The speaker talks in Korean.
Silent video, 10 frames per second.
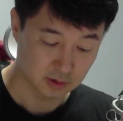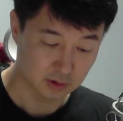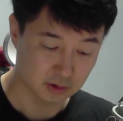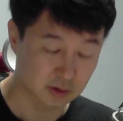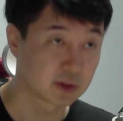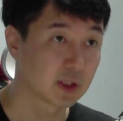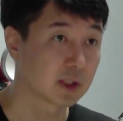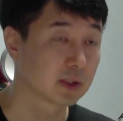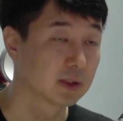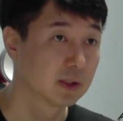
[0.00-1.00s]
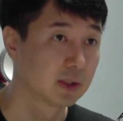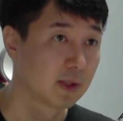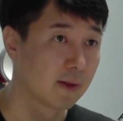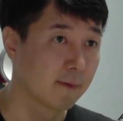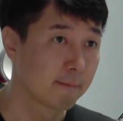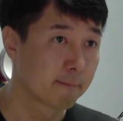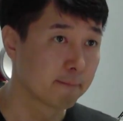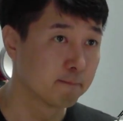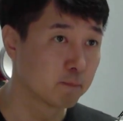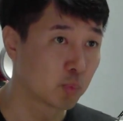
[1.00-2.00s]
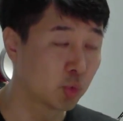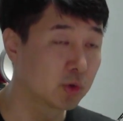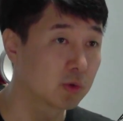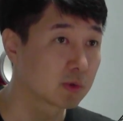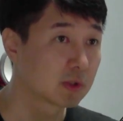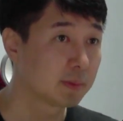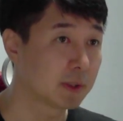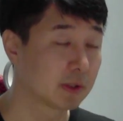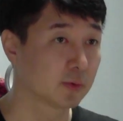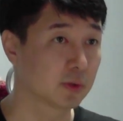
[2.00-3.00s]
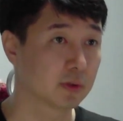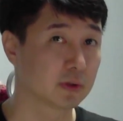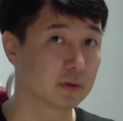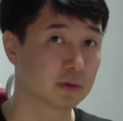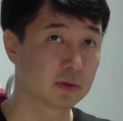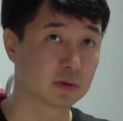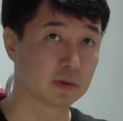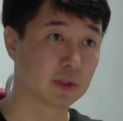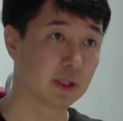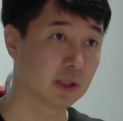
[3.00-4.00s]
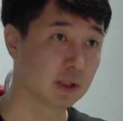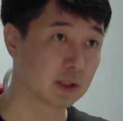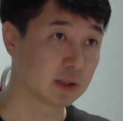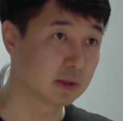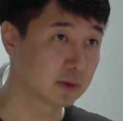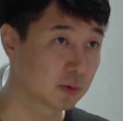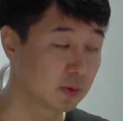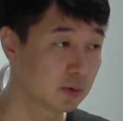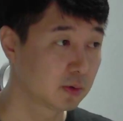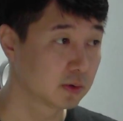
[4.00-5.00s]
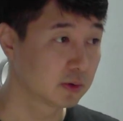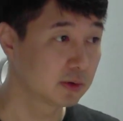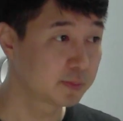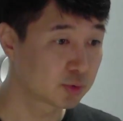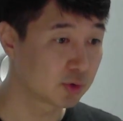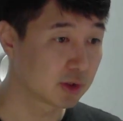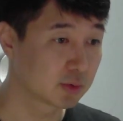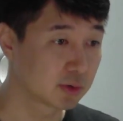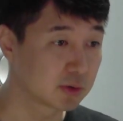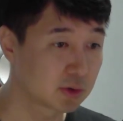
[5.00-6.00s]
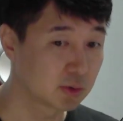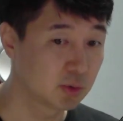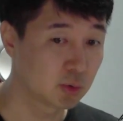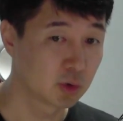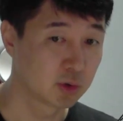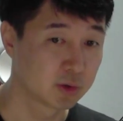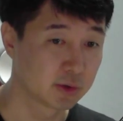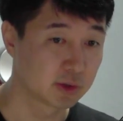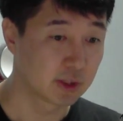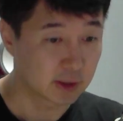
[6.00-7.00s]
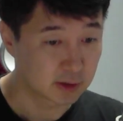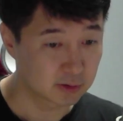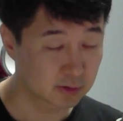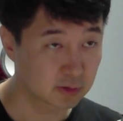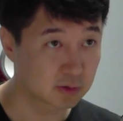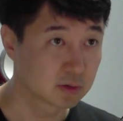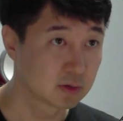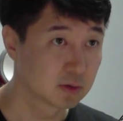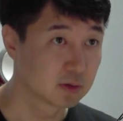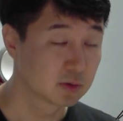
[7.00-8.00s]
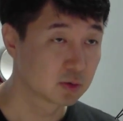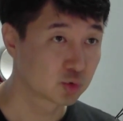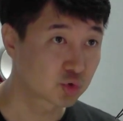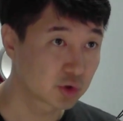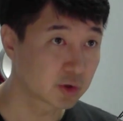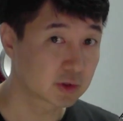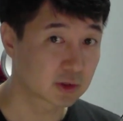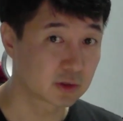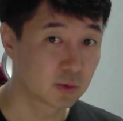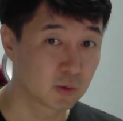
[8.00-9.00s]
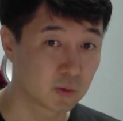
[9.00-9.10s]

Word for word: 그냥 음, 보는 걸로 끝나면 안 되고요. 이거는 내가 읽고 흡수하고 느끼고 내 안에서 숙성시키고